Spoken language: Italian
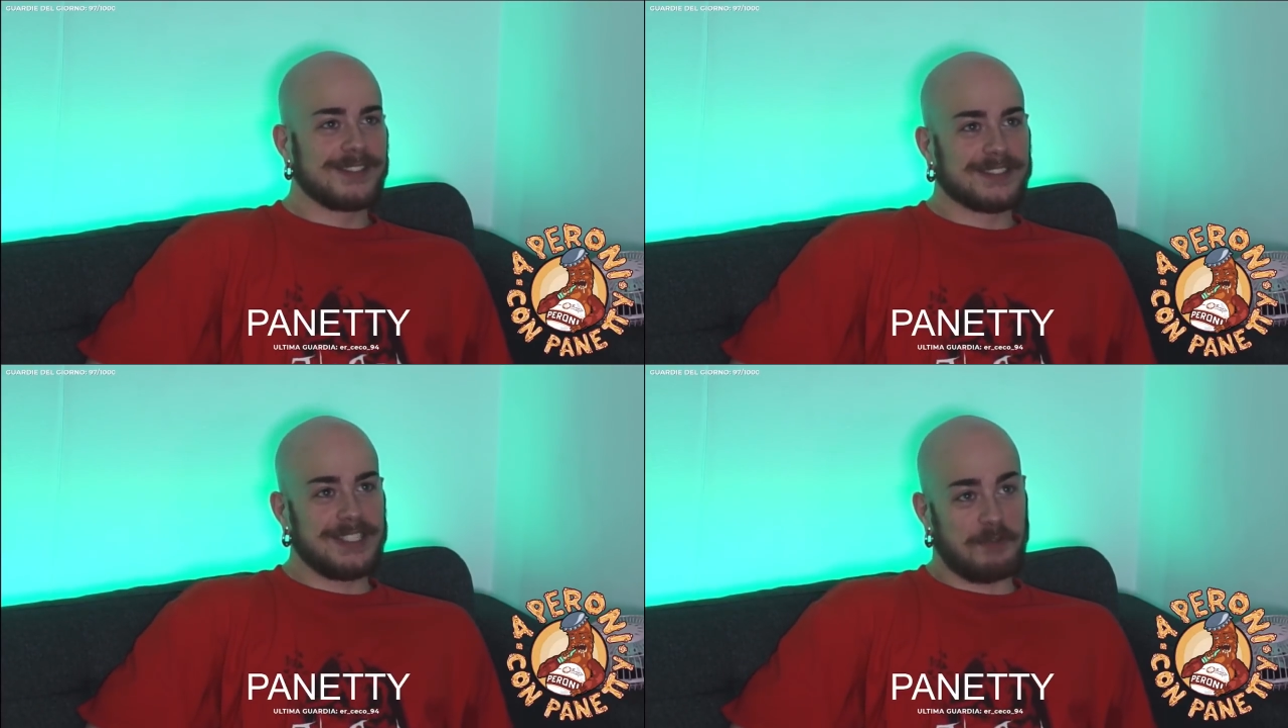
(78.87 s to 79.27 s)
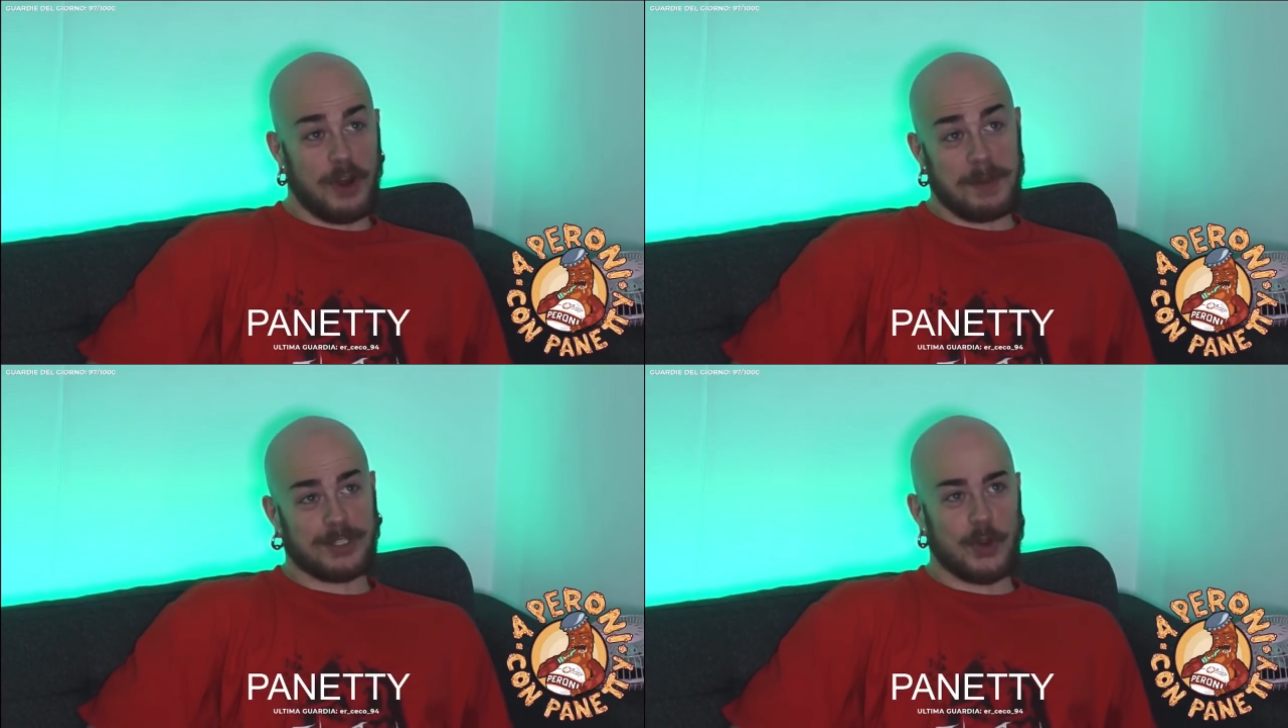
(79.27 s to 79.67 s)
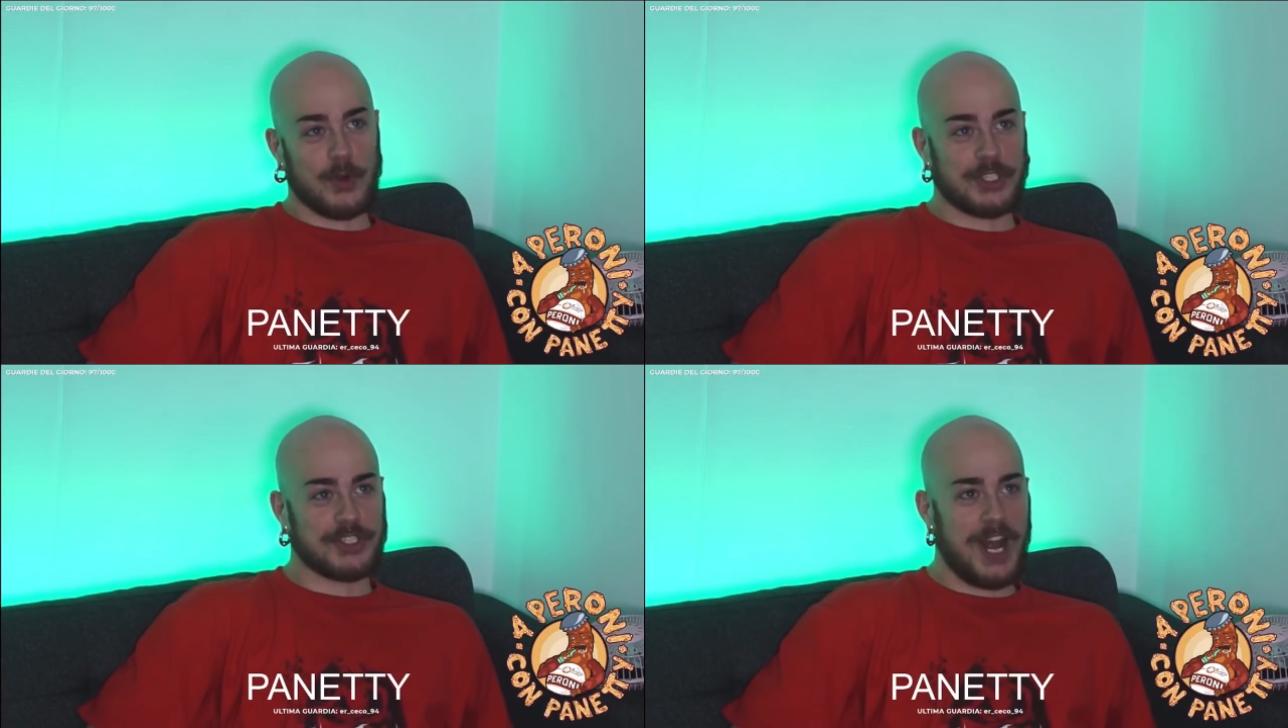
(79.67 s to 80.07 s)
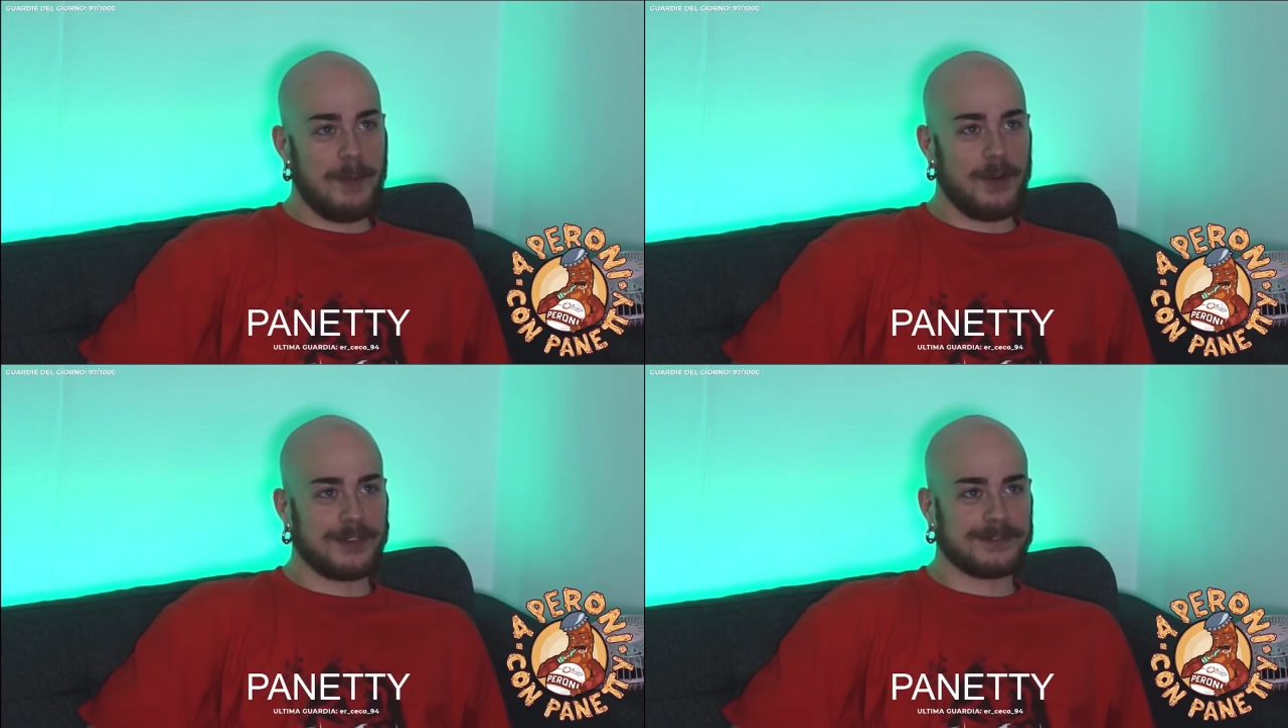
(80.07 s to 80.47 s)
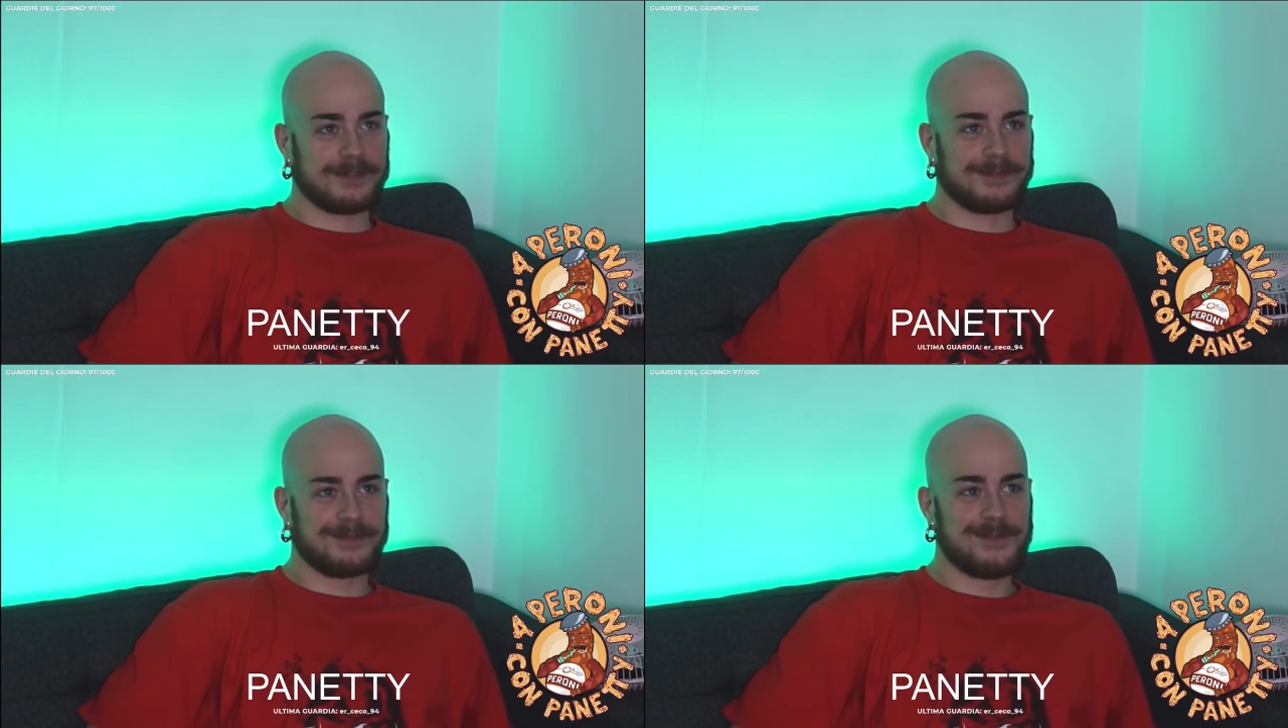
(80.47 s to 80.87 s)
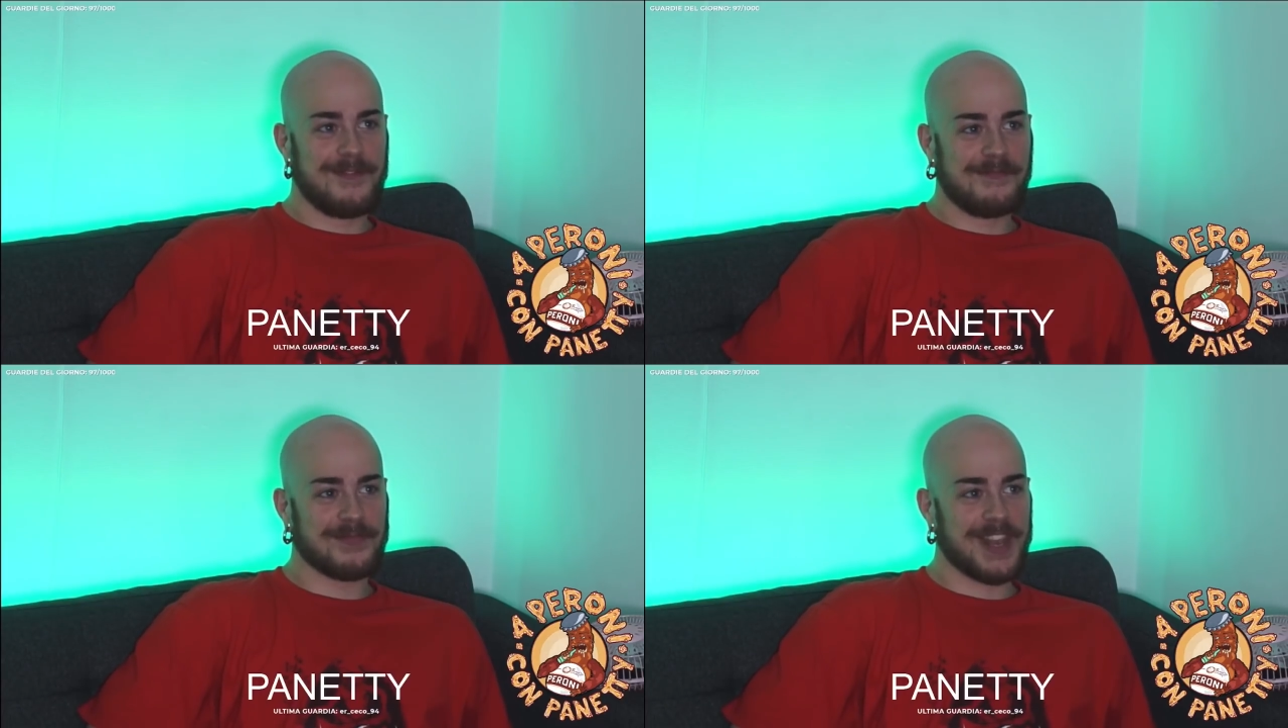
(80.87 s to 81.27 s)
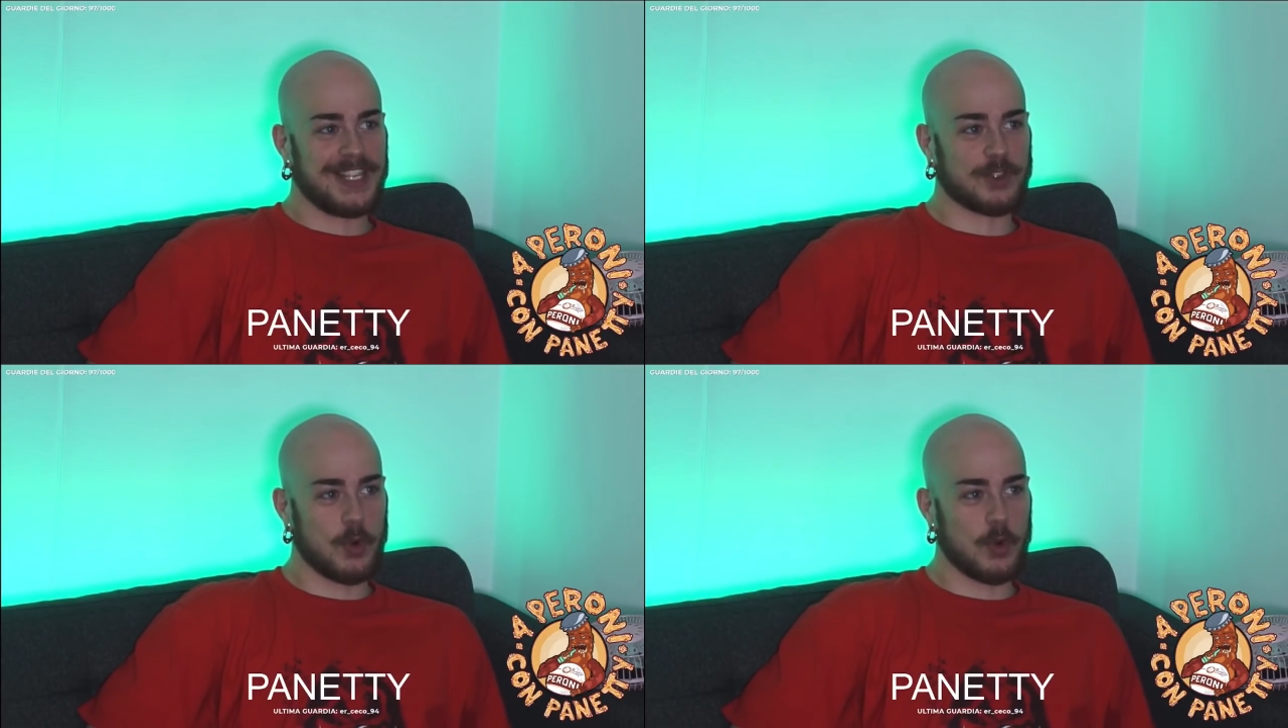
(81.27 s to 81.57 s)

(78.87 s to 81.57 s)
Il format lo conosciamo e